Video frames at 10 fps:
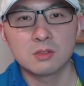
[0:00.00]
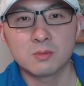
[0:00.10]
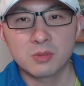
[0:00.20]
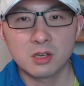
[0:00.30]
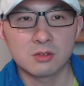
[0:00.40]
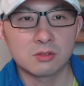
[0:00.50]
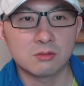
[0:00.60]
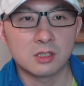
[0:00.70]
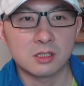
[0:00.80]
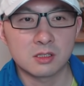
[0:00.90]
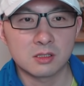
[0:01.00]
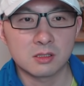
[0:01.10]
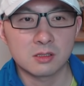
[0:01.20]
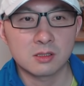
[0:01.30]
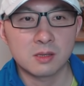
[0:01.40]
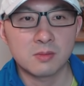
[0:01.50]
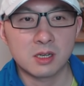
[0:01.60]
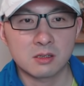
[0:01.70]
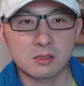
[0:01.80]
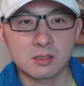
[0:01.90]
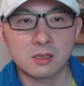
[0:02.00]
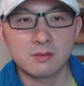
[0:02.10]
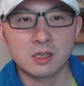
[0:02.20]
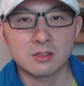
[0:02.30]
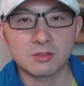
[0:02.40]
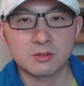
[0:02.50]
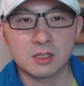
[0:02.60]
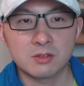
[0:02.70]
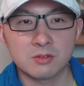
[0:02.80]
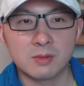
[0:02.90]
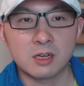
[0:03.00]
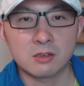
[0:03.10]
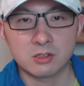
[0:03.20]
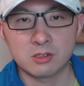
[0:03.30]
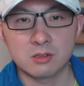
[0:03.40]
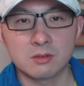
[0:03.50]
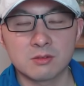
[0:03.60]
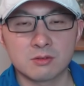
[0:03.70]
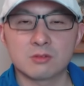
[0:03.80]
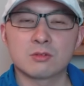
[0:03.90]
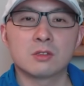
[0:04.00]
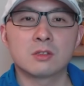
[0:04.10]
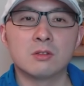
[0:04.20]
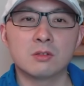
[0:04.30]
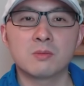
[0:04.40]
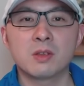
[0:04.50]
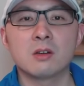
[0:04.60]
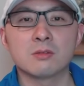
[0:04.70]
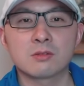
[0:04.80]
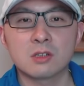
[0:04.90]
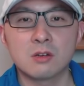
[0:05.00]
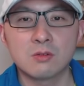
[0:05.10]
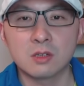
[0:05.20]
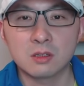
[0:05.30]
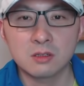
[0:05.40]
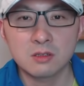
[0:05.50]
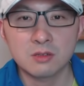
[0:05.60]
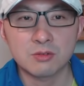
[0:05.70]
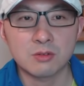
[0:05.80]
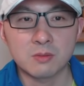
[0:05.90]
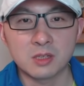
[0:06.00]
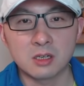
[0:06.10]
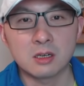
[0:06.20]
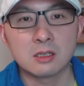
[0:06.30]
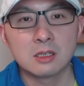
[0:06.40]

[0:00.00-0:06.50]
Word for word: 票数呢是三百二十三万九千九百二十，就是说投的票都超过了登记选民了。